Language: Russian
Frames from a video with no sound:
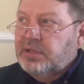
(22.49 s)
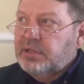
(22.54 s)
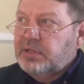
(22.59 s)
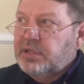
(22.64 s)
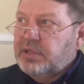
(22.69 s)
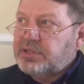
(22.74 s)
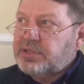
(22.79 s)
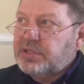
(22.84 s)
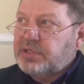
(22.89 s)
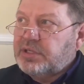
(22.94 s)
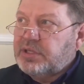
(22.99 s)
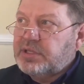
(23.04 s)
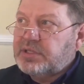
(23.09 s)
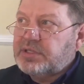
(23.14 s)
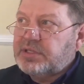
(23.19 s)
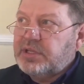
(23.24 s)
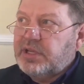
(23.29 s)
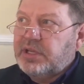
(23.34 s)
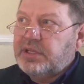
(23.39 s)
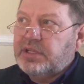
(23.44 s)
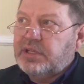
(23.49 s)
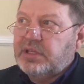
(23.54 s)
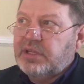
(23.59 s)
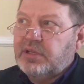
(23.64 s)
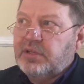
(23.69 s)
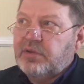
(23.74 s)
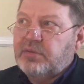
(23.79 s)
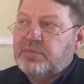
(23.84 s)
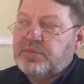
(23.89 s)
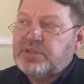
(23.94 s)
Значит, на сайте, на
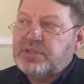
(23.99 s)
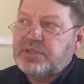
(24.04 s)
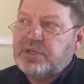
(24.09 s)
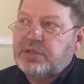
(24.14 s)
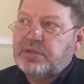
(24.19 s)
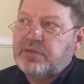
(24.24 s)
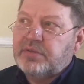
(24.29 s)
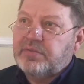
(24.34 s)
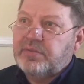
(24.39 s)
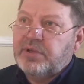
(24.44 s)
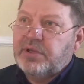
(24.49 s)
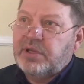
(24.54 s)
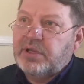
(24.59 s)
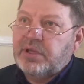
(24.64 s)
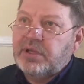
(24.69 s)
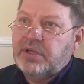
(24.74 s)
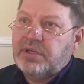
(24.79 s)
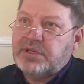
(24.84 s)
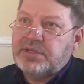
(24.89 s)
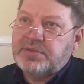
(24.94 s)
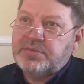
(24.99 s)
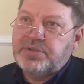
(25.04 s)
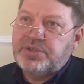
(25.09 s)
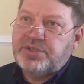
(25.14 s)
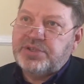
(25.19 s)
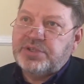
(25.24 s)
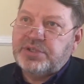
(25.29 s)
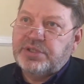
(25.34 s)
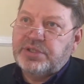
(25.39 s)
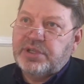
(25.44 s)
одном из сайтов была
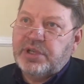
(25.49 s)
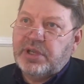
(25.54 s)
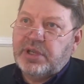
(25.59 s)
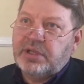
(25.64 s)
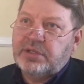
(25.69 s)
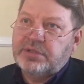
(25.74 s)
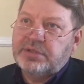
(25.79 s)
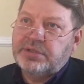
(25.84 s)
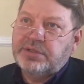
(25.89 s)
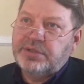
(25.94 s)
размещена